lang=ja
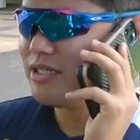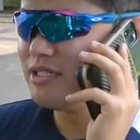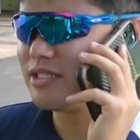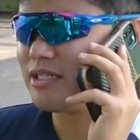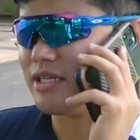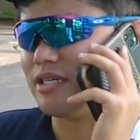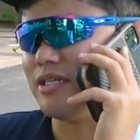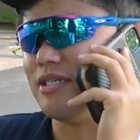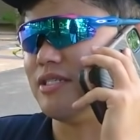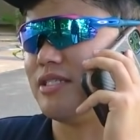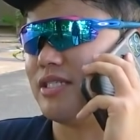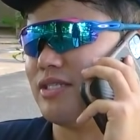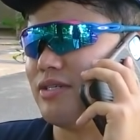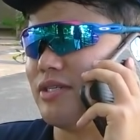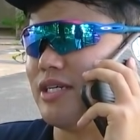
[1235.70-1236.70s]
以前
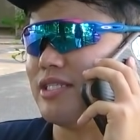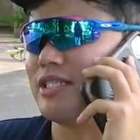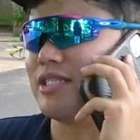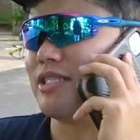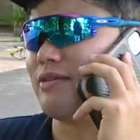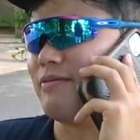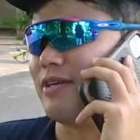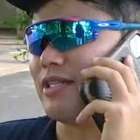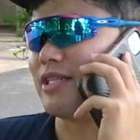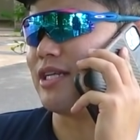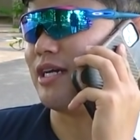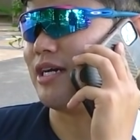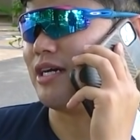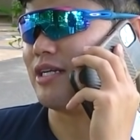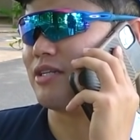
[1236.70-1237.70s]
相談させてもらっ
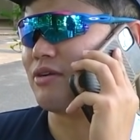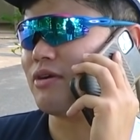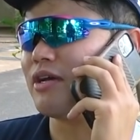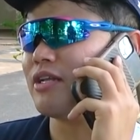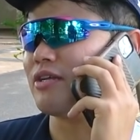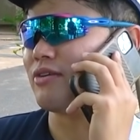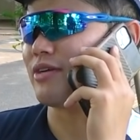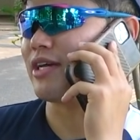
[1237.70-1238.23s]
たトレードの